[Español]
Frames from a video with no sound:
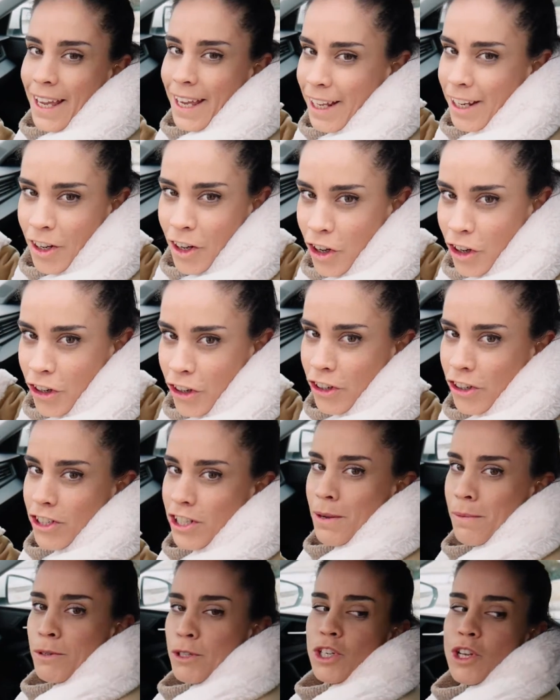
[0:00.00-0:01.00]
Y no,
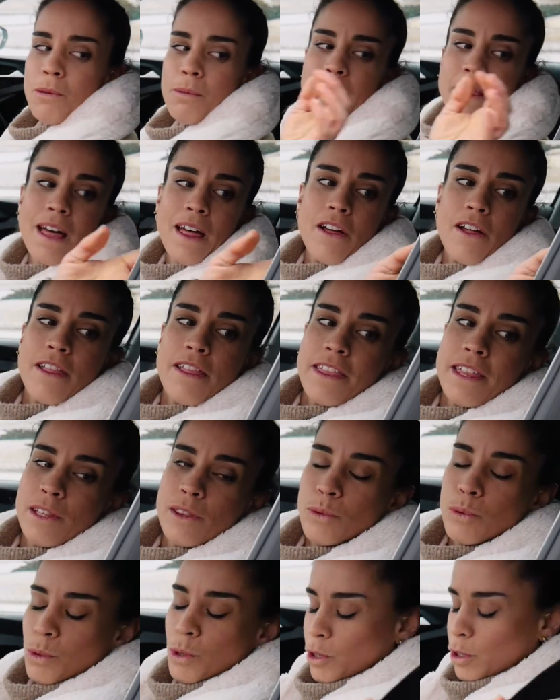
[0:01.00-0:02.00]
nos hemos olvidado del
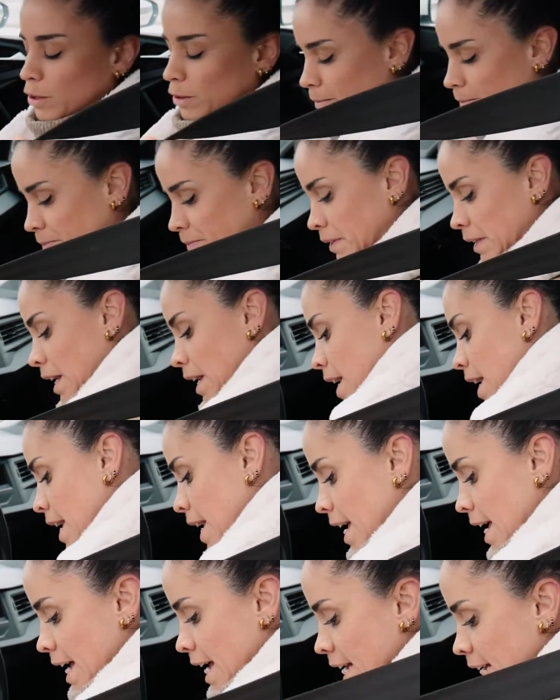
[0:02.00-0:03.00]
cinturón.
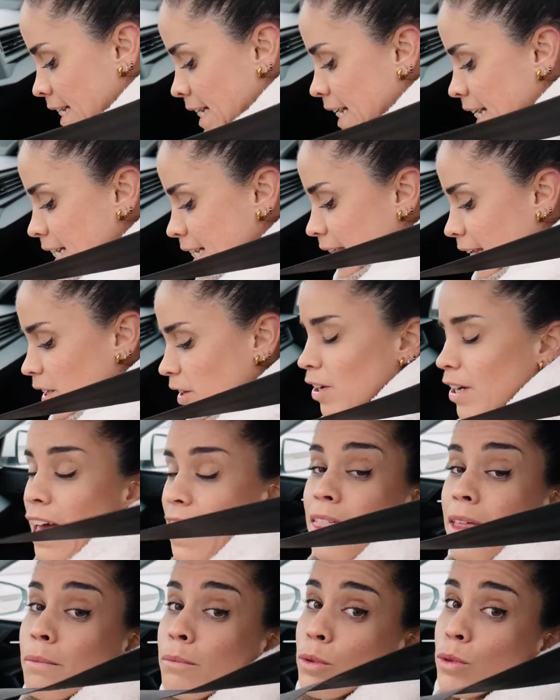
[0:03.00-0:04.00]
Sí que es cierto que
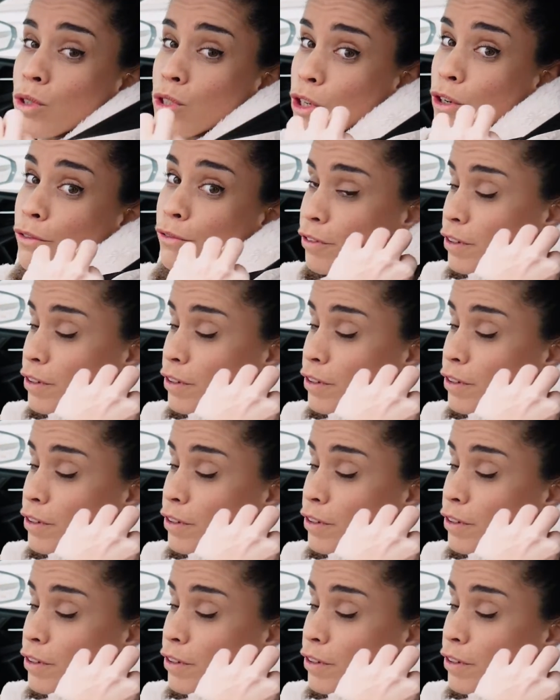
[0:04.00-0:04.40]
hace mucho